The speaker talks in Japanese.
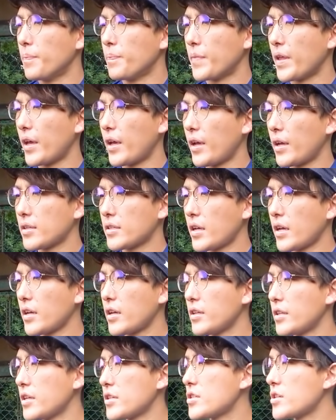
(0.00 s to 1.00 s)
で最
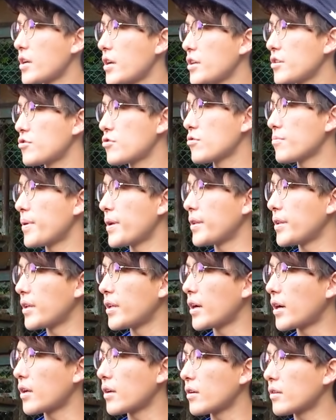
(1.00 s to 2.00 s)
近ね、試合中盤で
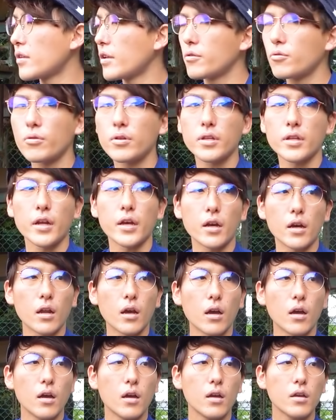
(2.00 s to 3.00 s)
なかなか点取れてないか
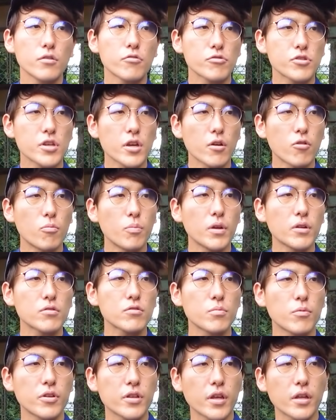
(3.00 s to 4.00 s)
ら、ちょ試合本番の
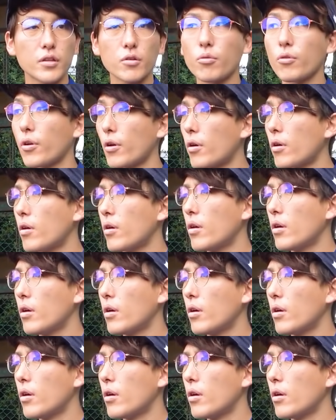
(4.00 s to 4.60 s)
つもりでやっていこうよ。